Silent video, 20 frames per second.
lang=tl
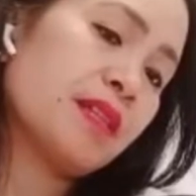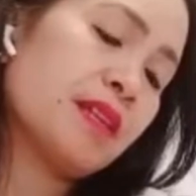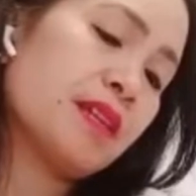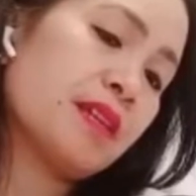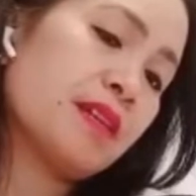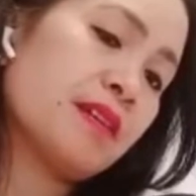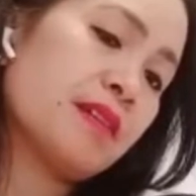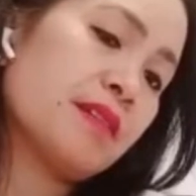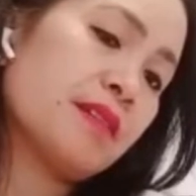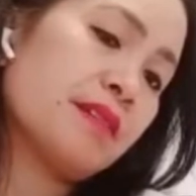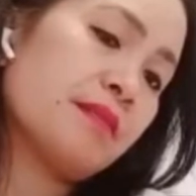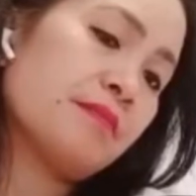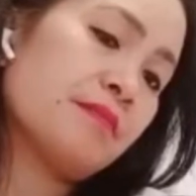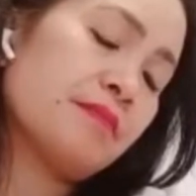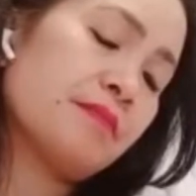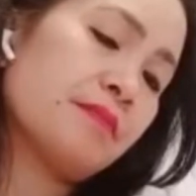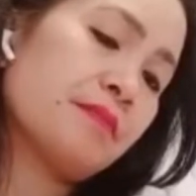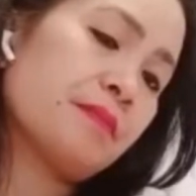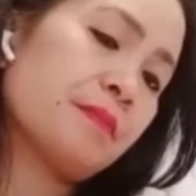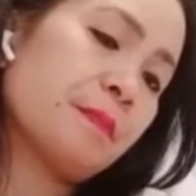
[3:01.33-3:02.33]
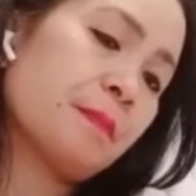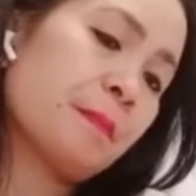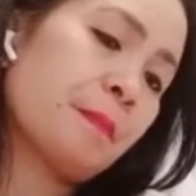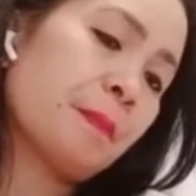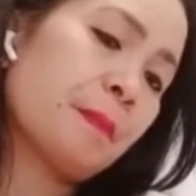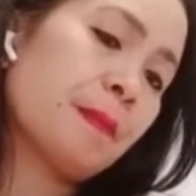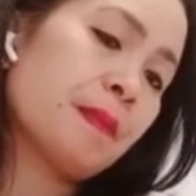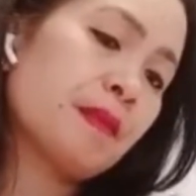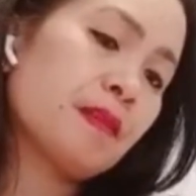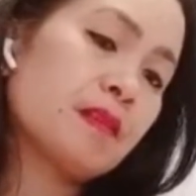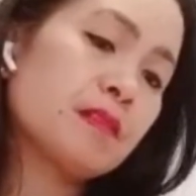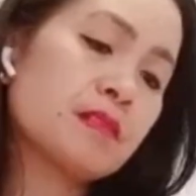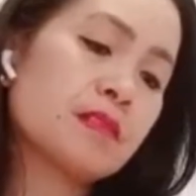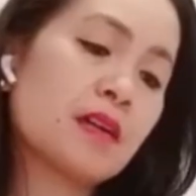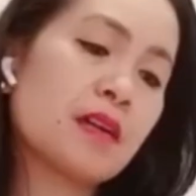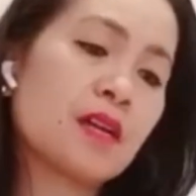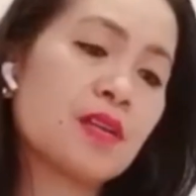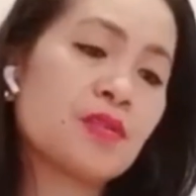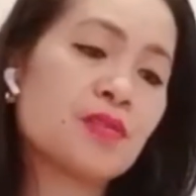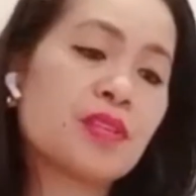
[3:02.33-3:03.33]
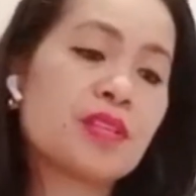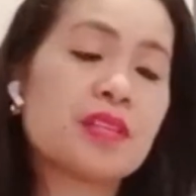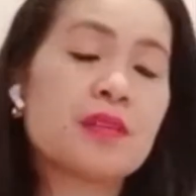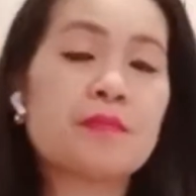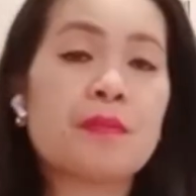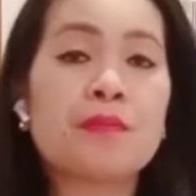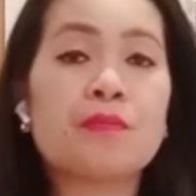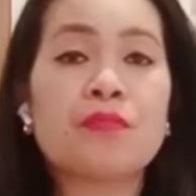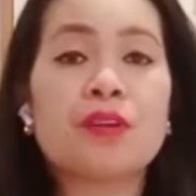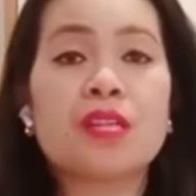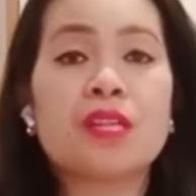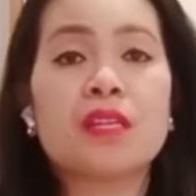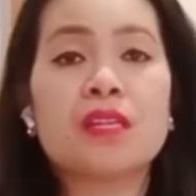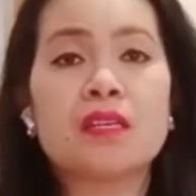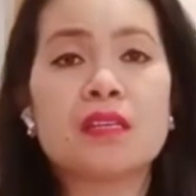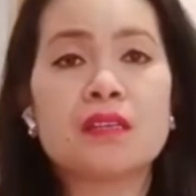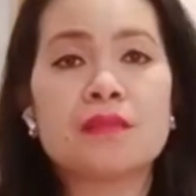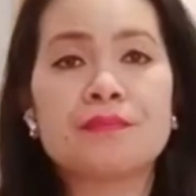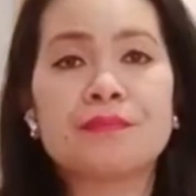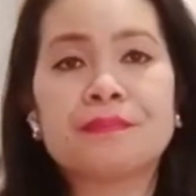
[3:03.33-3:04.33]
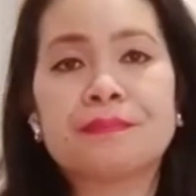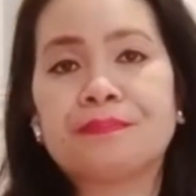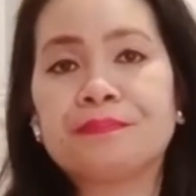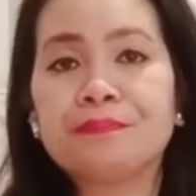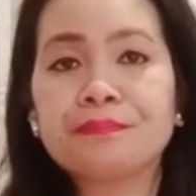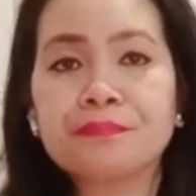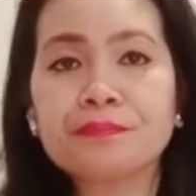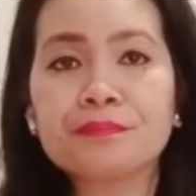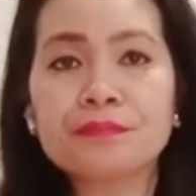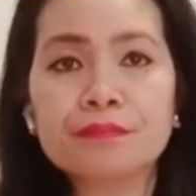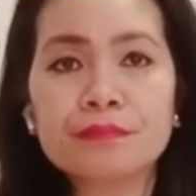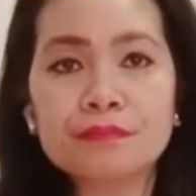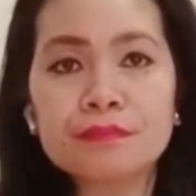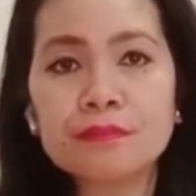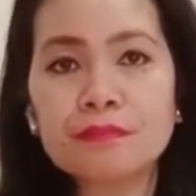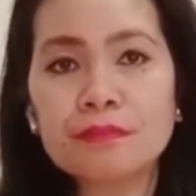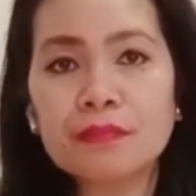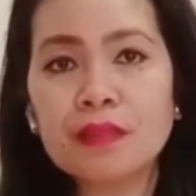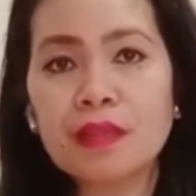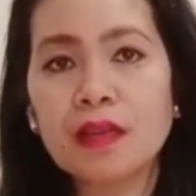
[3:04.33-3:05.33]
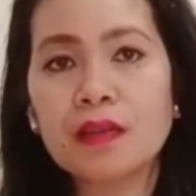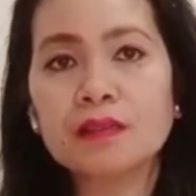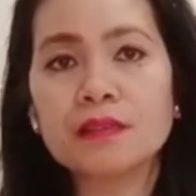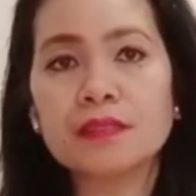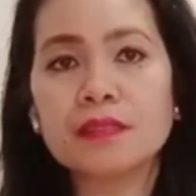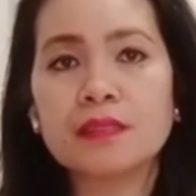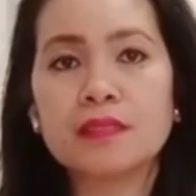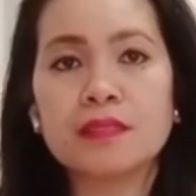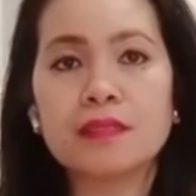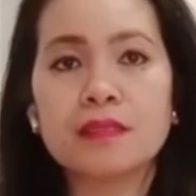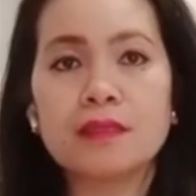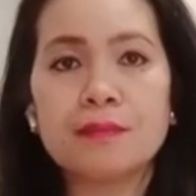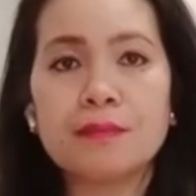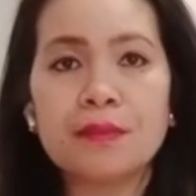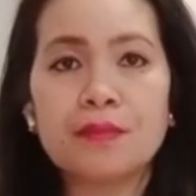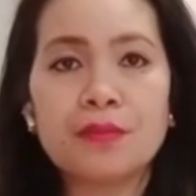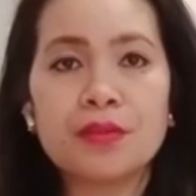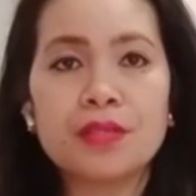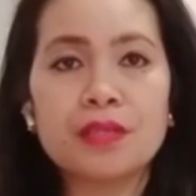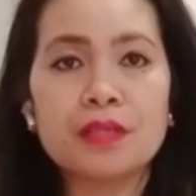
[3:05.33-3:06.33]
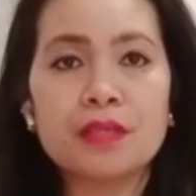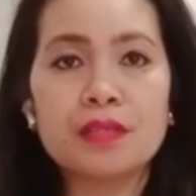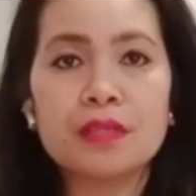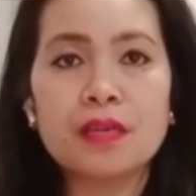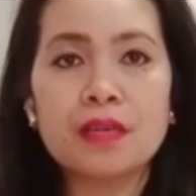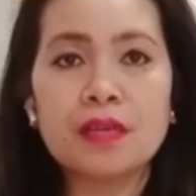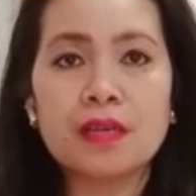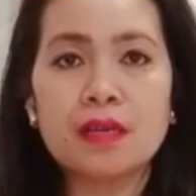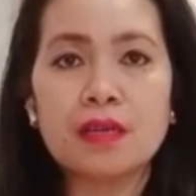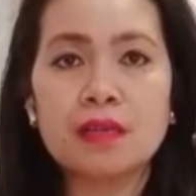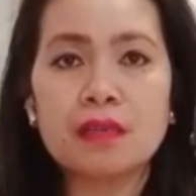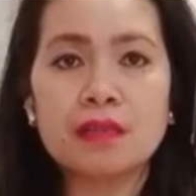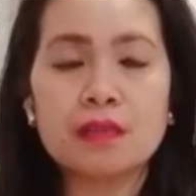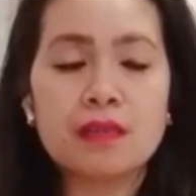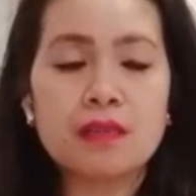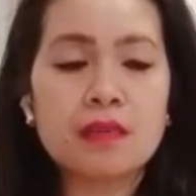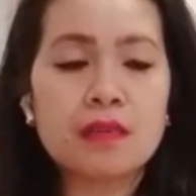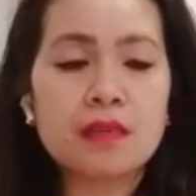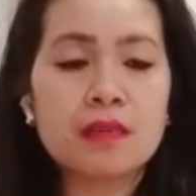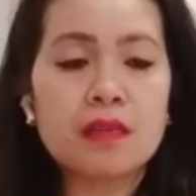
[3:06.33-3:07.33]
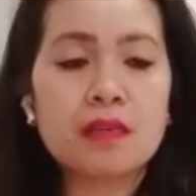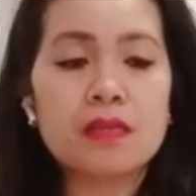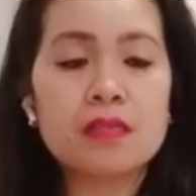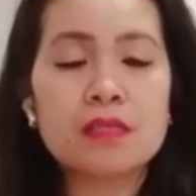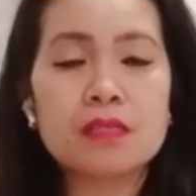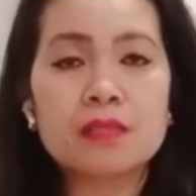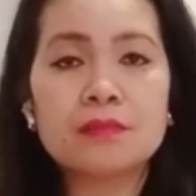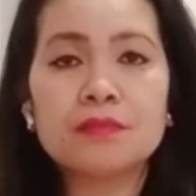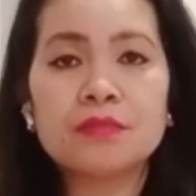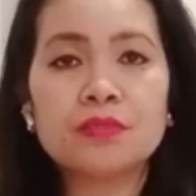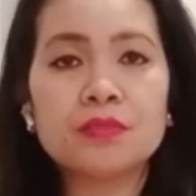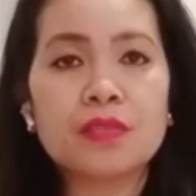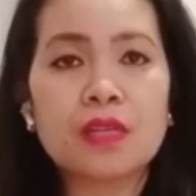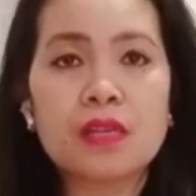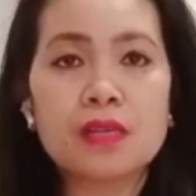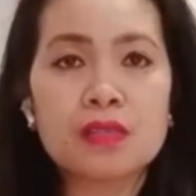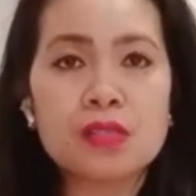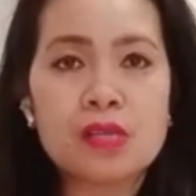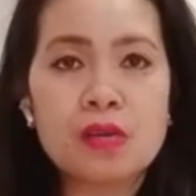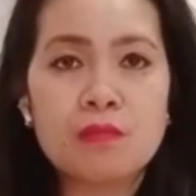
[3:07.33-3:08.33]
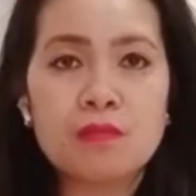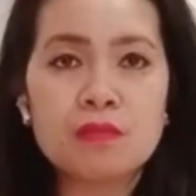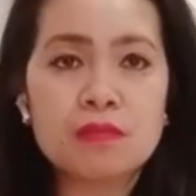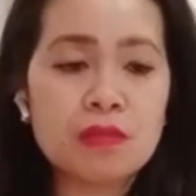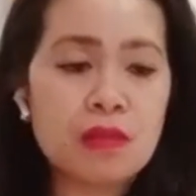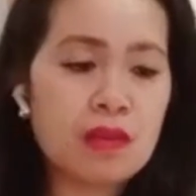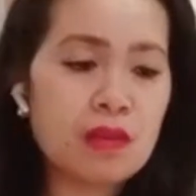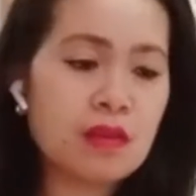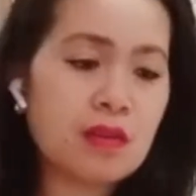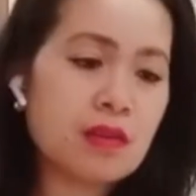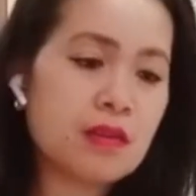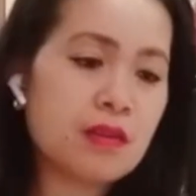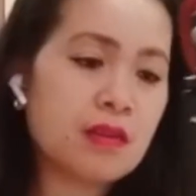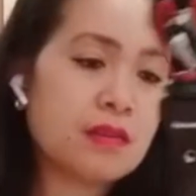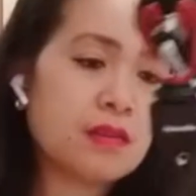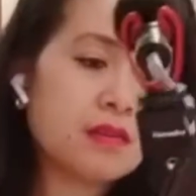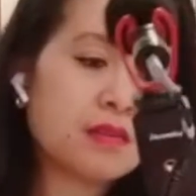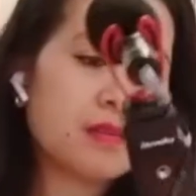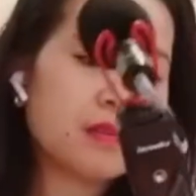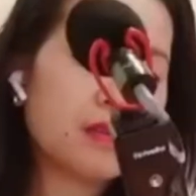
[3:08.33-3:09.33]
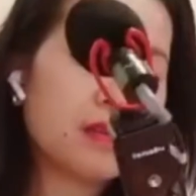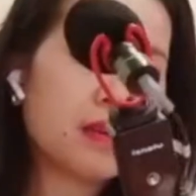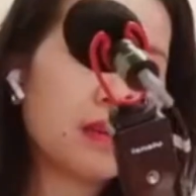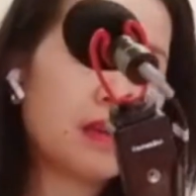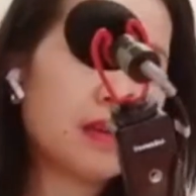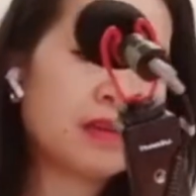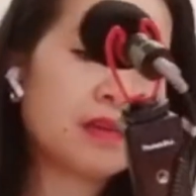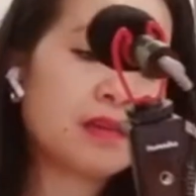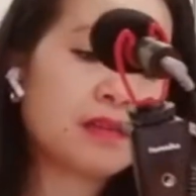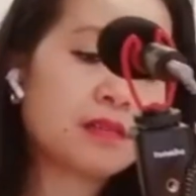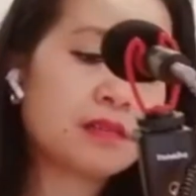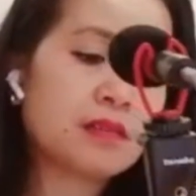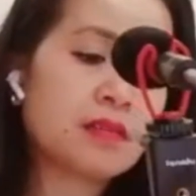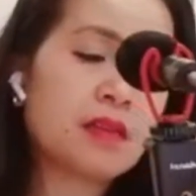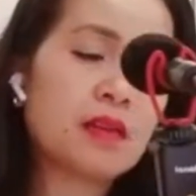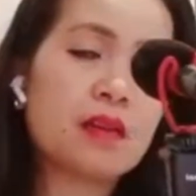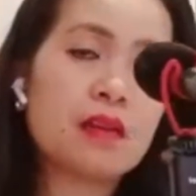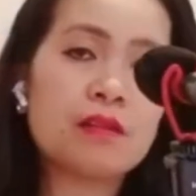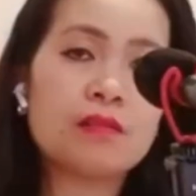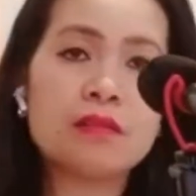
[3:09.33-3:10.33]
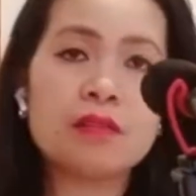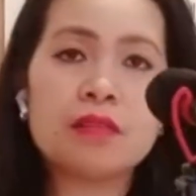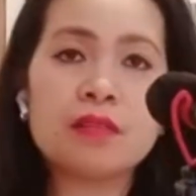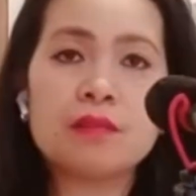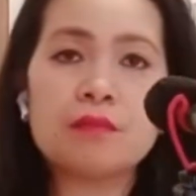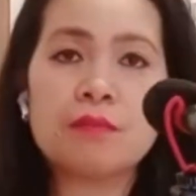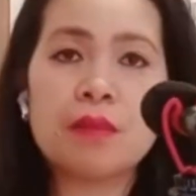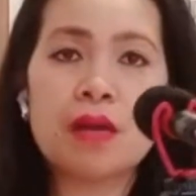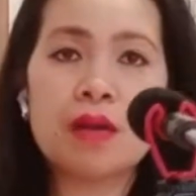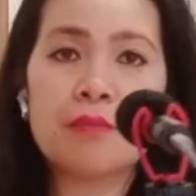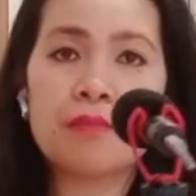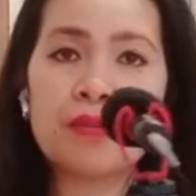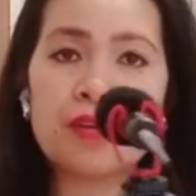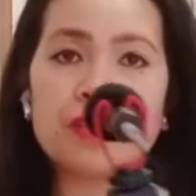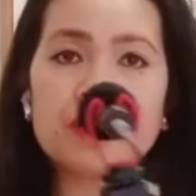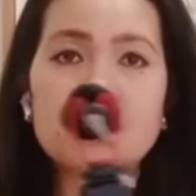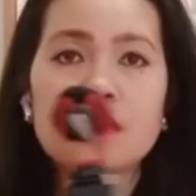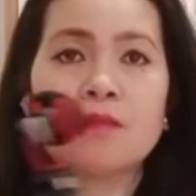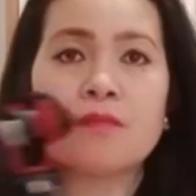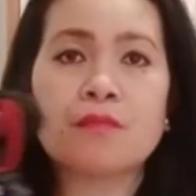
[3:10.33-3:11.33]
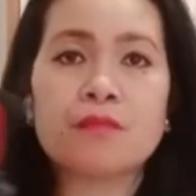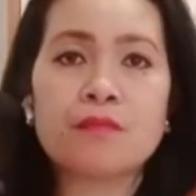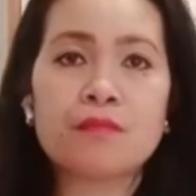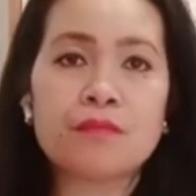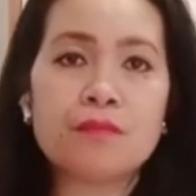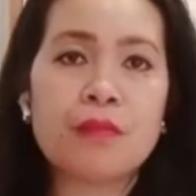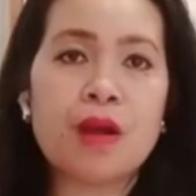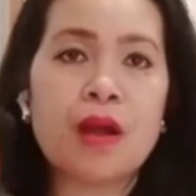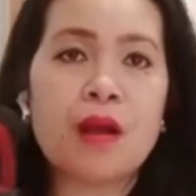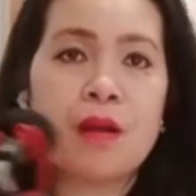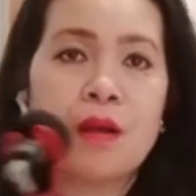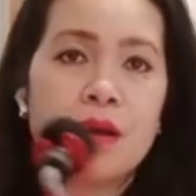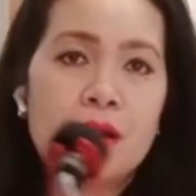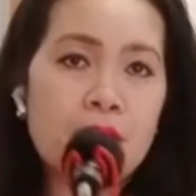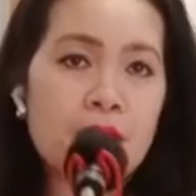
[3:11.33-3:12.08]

time. Sa ngayon, hindi pa pwede. As in, hindi pa pwede. Ayan. I-reserve ko na lang siya muna hanggang sa ako ay makapwede na maka,